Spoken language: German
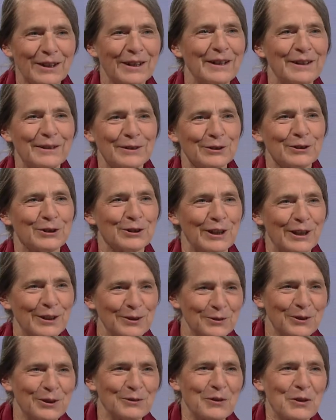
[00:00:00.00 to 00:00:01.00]
in der
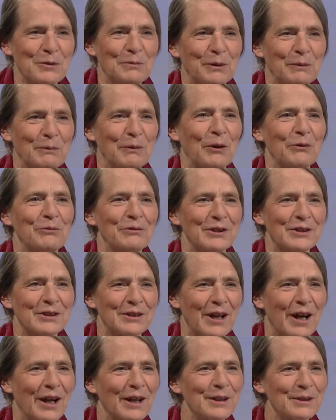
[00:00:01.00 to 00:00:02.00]
Stadt oder was man im Laufe des
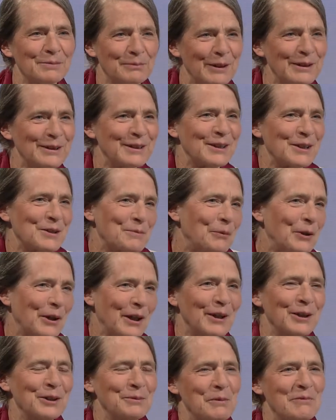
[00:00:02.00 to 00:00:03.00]
Tages macht, das mache
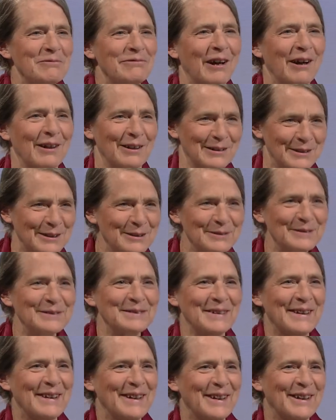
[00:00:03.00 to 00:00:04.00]
ich halt mit dem Fahrrad.
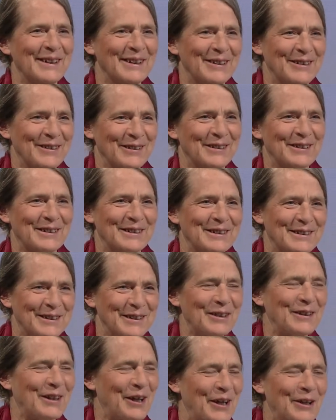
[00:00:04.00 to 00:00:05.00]
Und
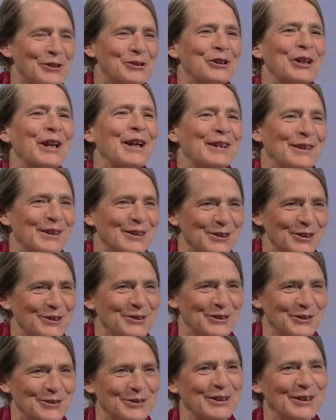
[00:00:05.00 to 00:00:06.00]
daher steht das
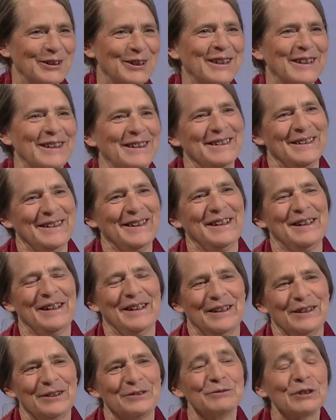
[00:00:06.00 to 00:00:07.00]
Auto auch.
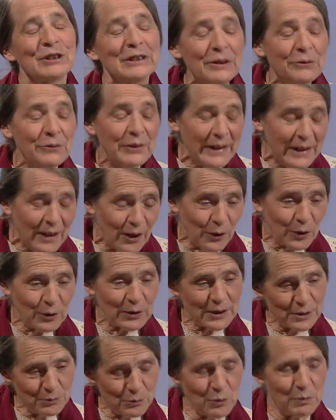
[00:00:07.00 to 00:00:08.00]
Was in Wien auch,
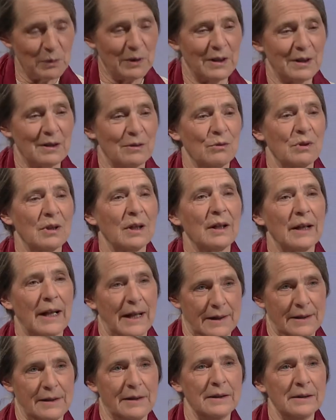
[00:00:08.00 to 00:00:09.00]
das muss man dazu sagen,
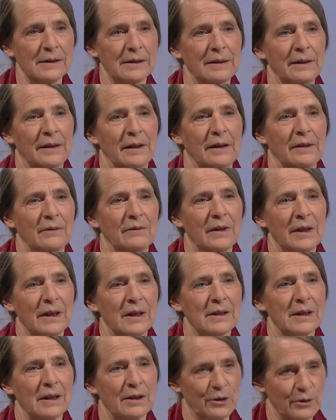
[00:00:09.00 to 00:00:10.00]
leicht ist, weil
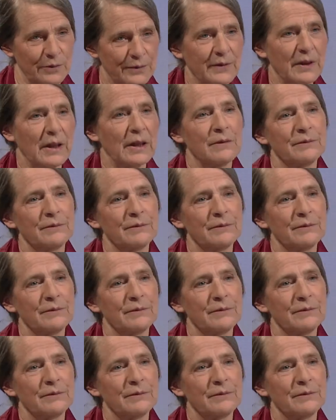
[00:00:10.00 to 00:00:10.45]
es einen öffentlichen